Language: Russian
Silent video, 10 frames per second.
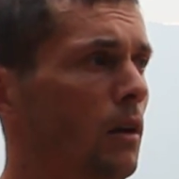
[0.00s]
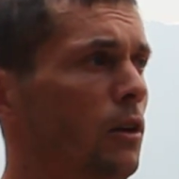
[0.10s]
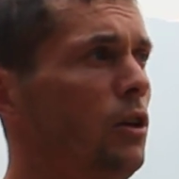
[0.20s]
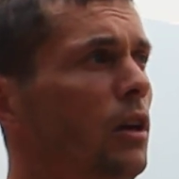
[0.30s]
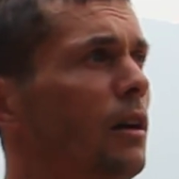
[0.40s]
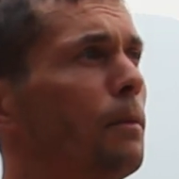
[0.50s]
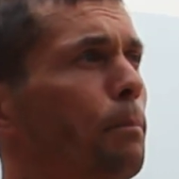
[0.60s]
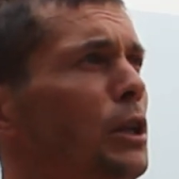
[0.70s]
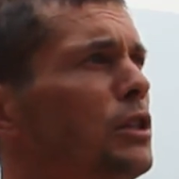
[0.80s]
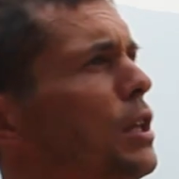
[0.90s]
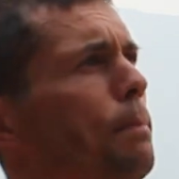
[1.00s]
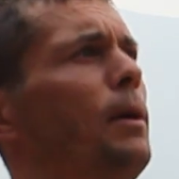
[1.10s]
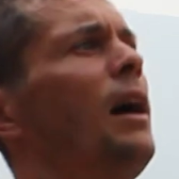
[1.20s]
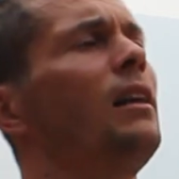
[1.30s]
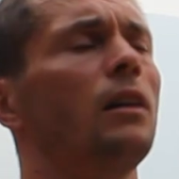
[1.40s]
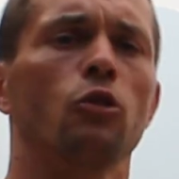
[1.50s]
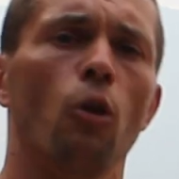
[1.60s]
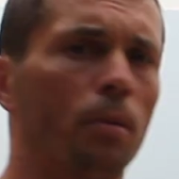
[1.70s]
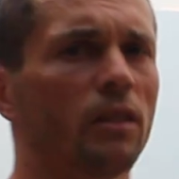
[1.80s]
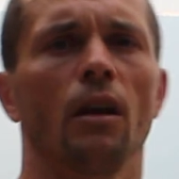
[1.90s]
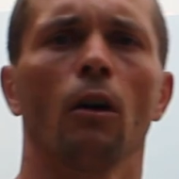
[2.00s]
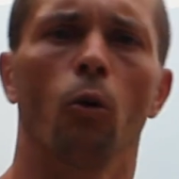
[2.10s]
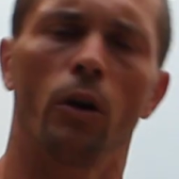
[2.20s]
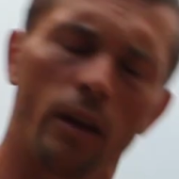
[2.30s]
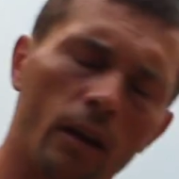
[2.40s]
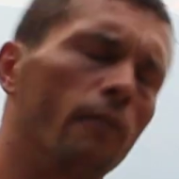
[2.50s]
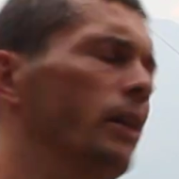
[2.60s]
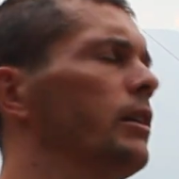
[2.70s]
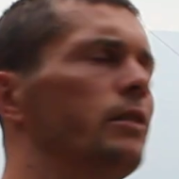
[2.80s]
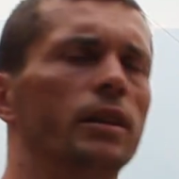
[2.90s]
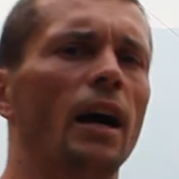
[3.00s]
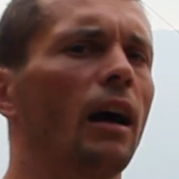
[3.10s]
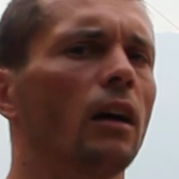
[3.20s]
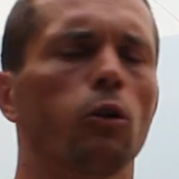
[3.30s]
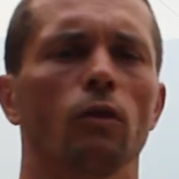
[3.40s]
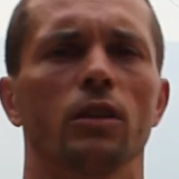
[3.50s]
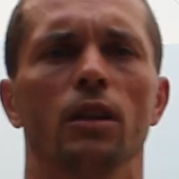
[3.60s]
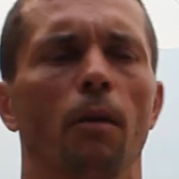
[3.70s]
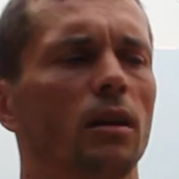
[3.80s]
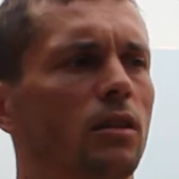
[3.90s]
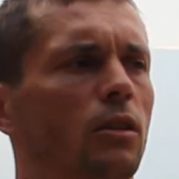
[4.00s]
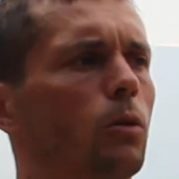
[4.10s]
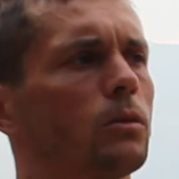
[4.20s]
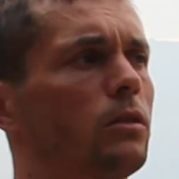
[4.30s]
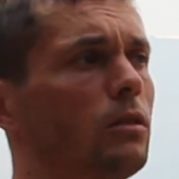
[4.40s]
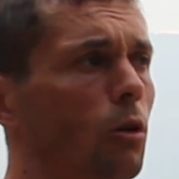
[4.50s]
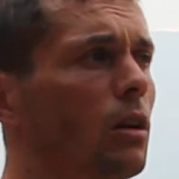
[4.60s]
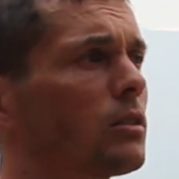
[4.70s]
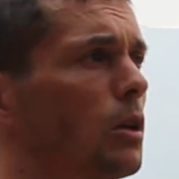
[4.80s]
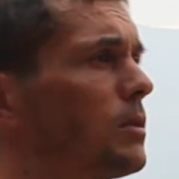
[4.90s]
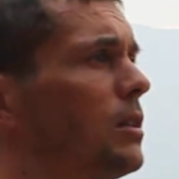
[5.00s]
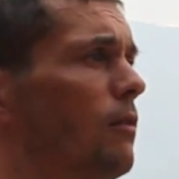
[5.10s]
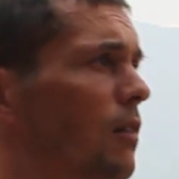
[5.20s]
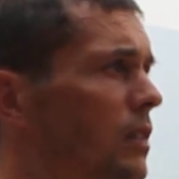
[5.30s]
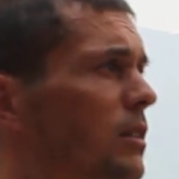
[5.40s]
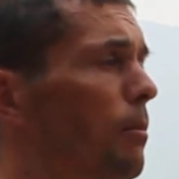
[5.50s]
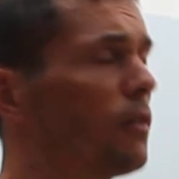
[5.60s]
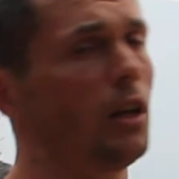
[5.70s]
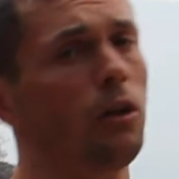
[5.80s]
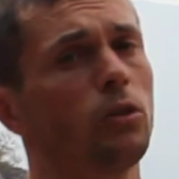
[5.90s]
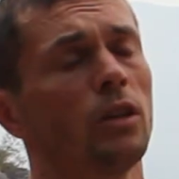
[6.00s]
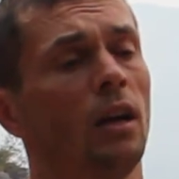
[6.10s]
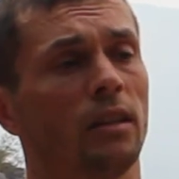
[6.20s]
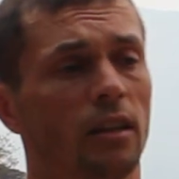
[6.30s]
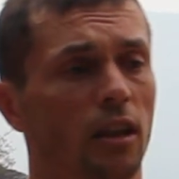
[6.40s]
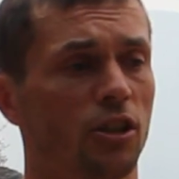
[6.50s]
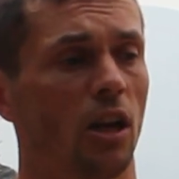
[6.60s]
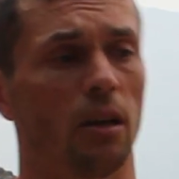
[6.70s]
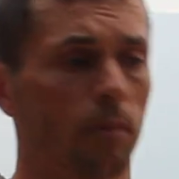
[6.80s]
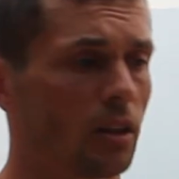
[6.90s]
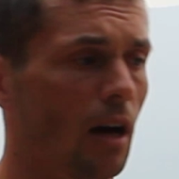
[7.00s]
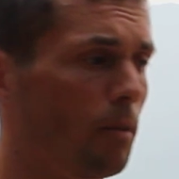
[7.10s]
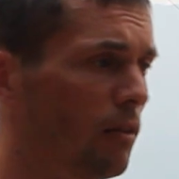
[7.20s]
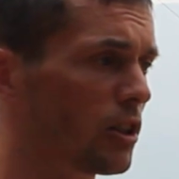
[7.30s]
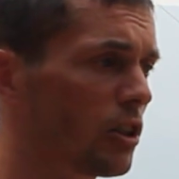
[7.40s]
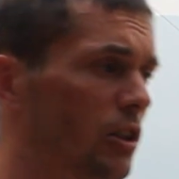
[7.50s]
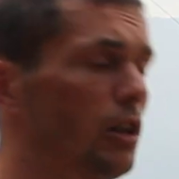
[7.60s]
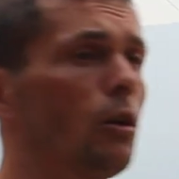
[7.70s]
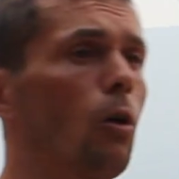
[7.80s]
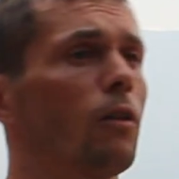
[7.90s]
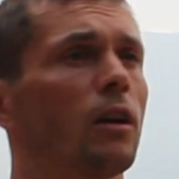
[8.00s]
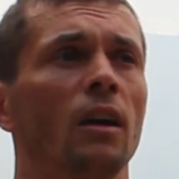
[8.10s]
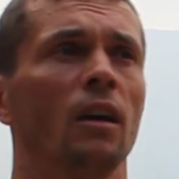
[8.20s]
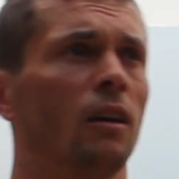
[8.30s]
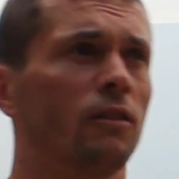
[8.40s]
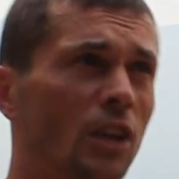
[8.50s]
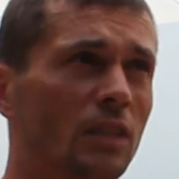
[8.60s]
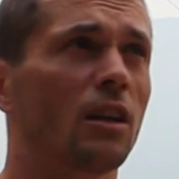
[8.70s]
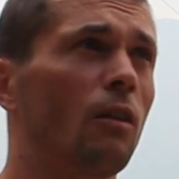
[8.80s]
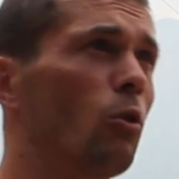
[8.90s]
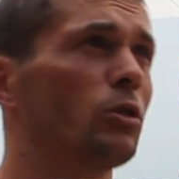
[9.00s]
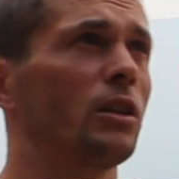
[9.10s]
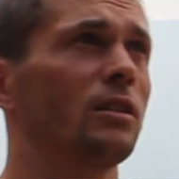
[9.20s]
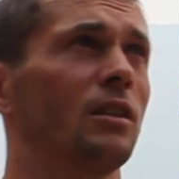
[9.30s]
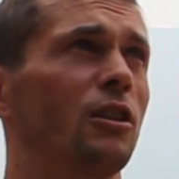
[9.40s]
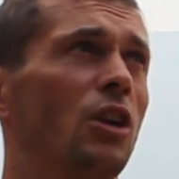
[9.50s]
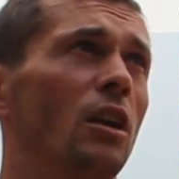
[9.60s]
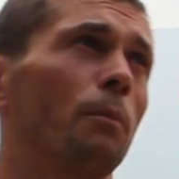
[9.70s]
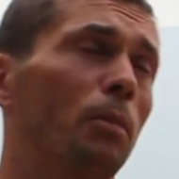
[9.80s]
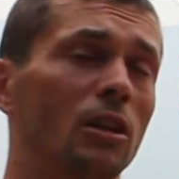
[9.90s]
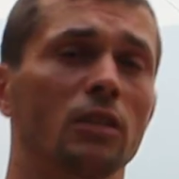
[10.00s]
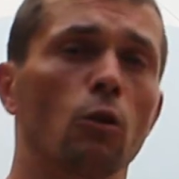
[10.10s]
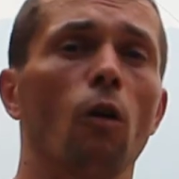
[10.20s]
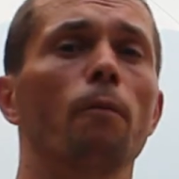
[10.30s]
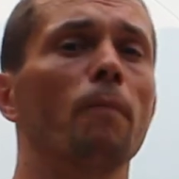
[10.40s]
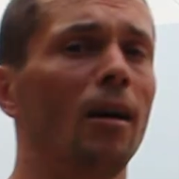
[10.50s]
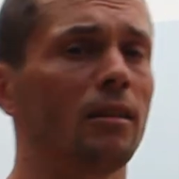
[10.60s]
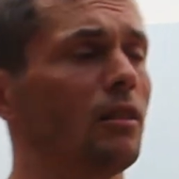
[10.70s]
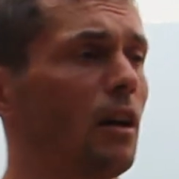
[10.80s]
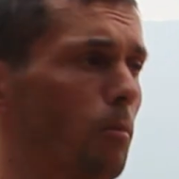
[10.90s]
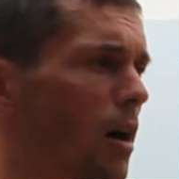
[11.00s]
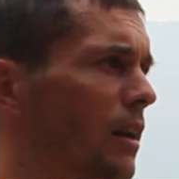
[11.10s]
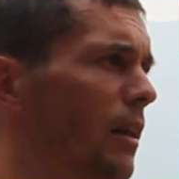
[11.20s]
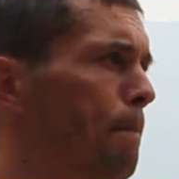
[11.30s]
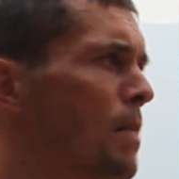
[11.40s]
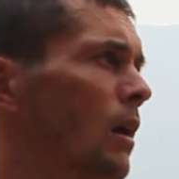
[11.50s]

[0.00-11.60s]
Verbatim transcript: И принципиально топать ногой и говорить, я готов заниматься только собственным весом. Повторюсь, на начальном этапе ваших тренировок, в детском возрасте, начальном подростковом, это нормально.